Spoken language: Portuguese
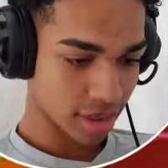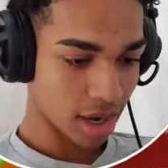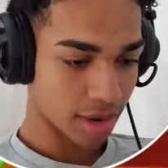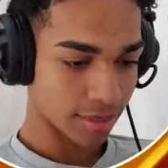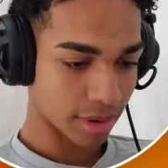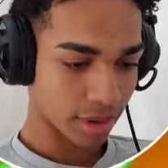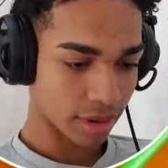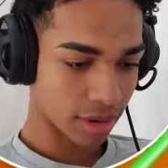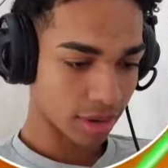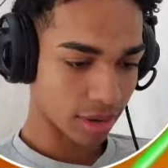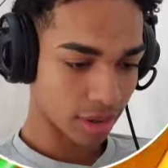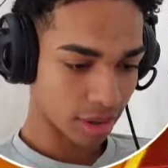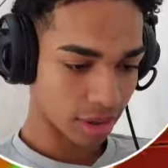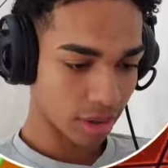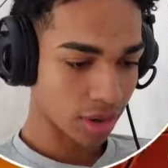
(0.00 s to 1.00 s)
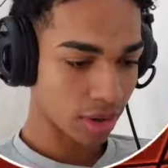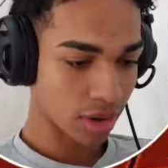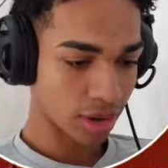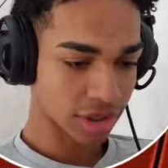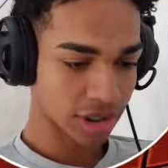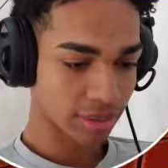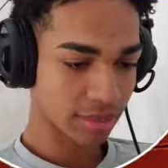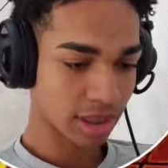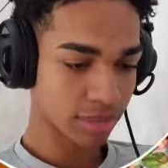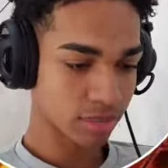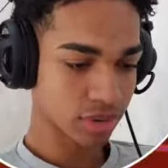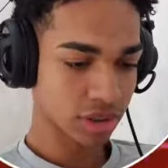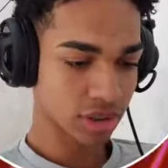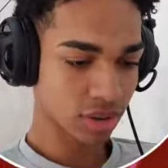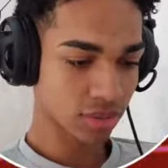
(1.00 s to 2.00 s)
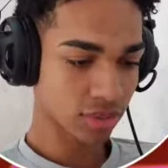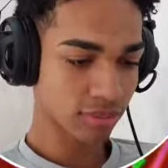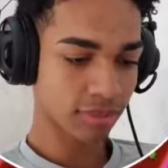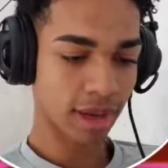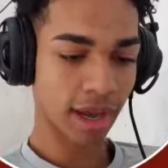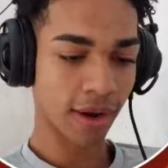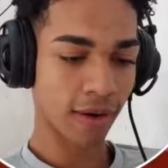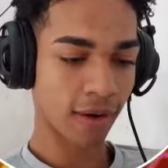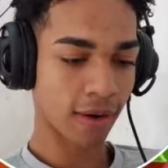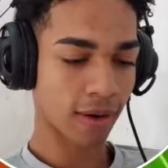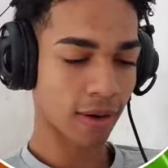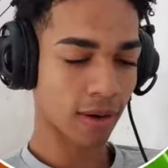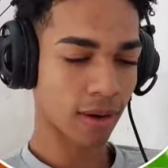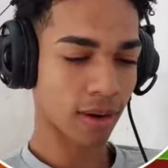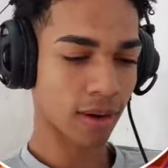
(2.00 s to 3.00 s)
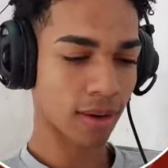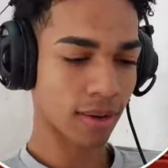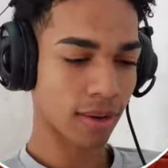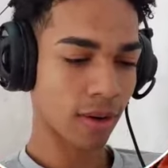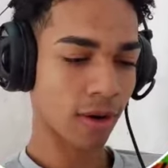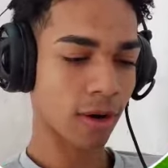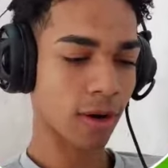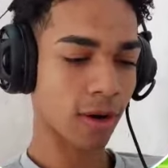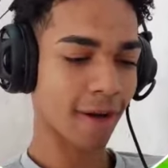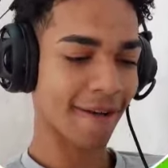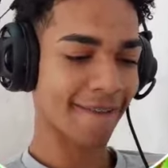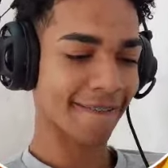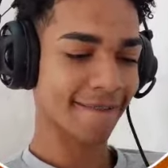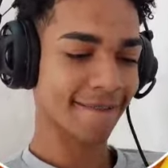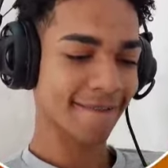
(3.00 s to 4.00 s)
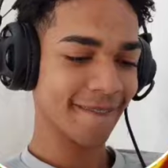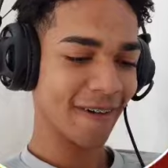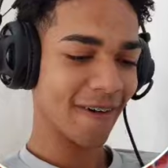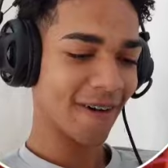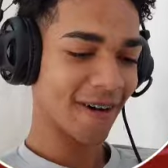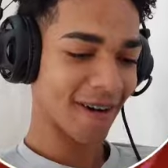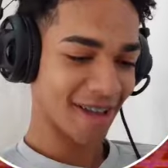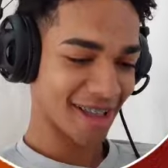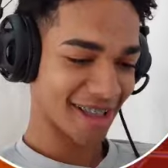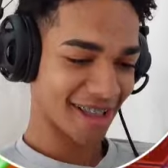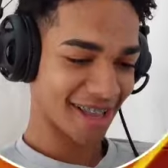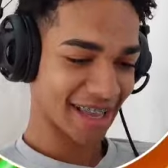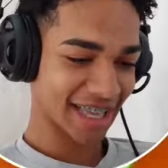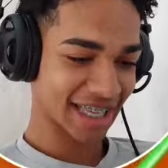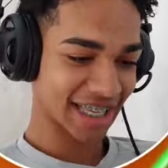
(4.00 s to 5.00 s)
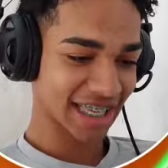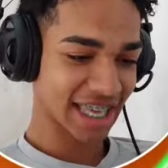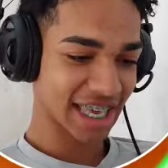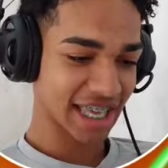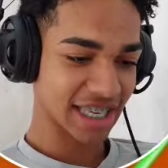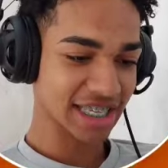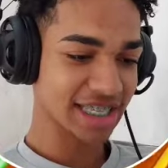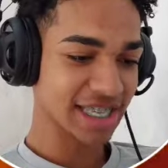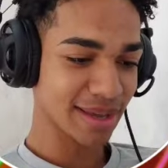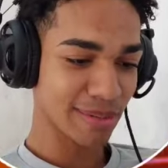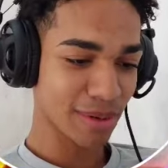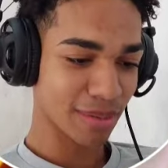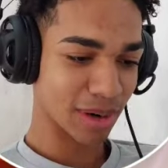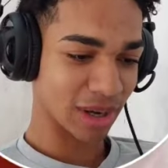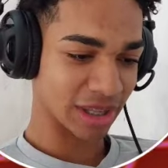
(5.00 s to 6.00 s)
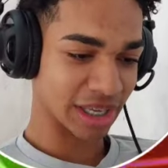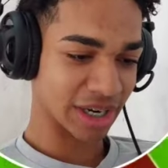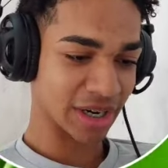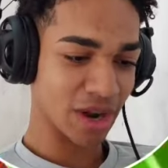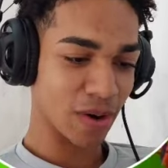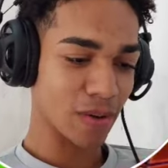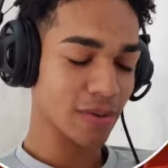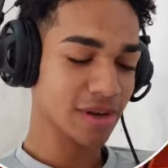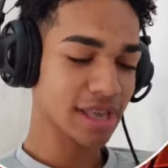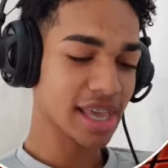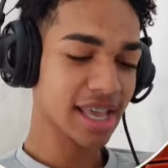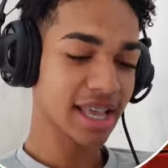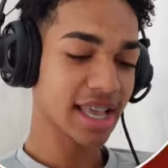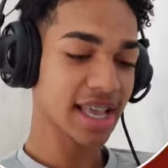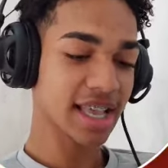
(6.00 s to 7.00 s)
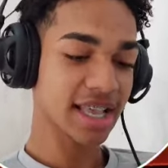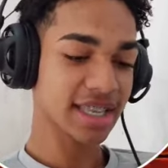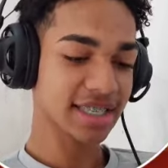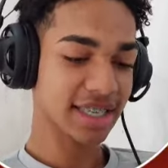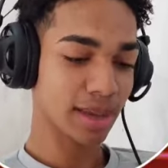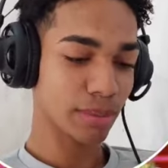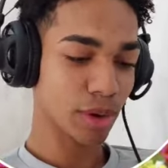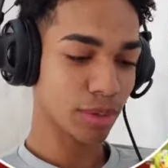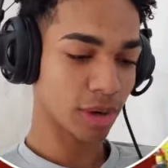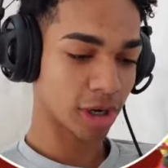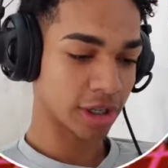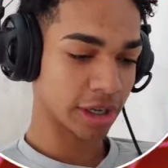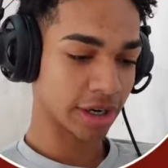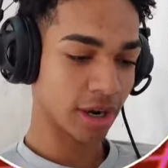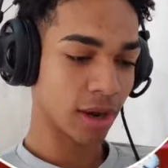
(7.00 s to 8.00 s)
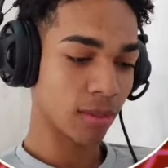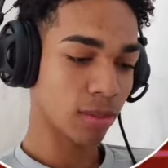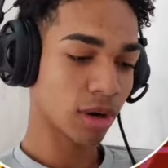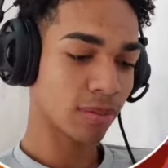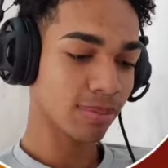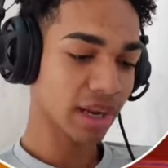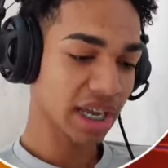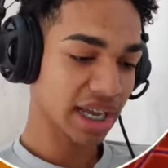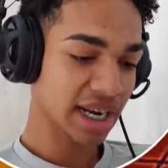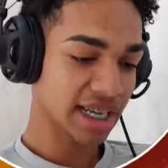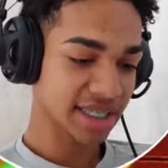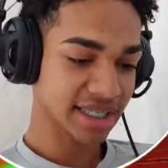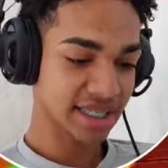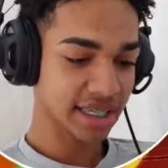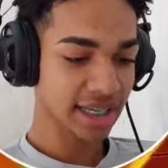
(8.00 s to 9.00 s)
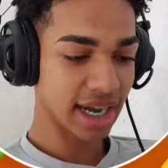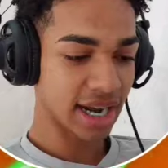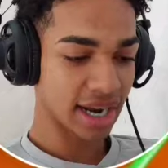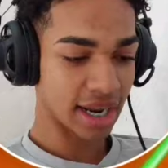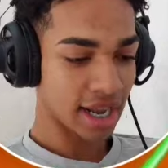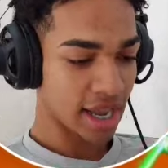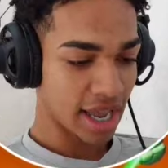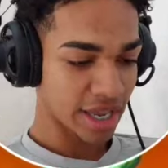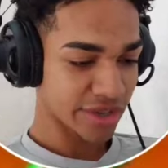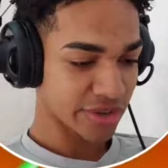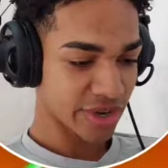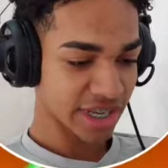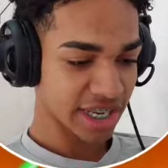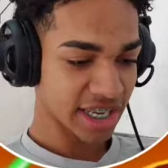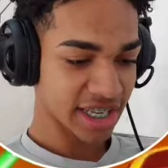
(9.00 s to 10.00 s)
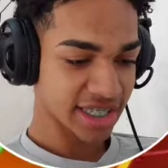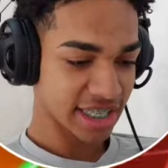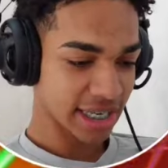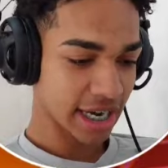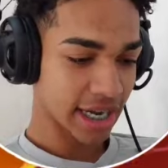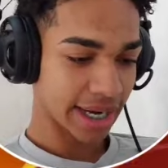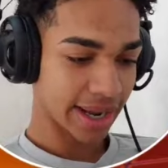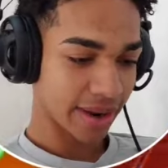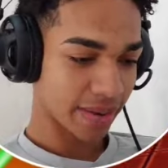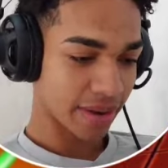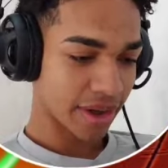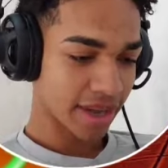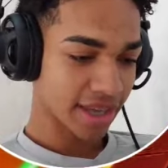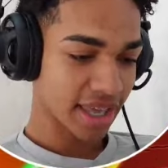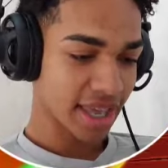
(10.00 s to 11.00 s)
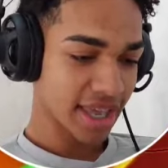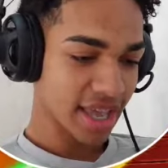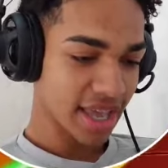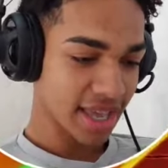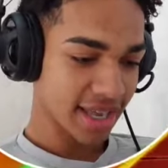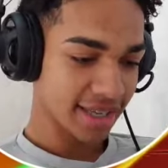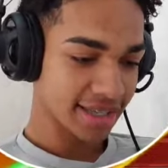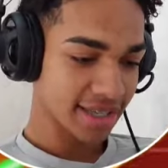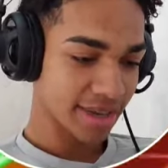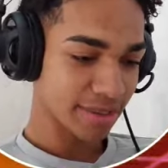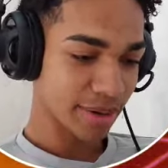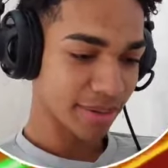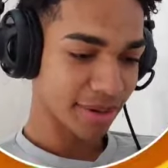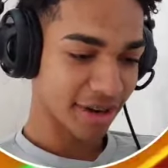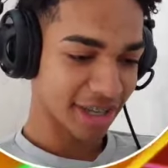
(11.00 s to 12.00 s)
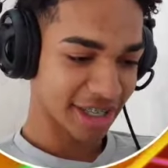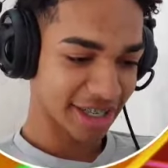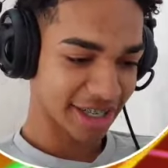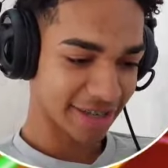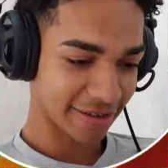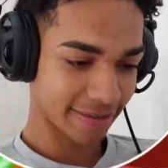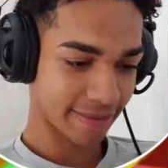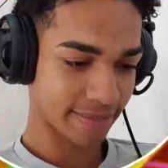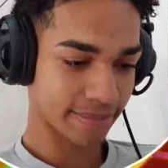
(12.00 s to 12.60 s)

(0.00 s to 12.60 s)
Calma, ó, ó, chama na posição do pai, ó, ó, ó, ó. Que isso, hein, meu brother? O que que isso, hein, meu brother? Pro player assim, cara, é só aqui nesse canal. Que que isso, hein, meu brother?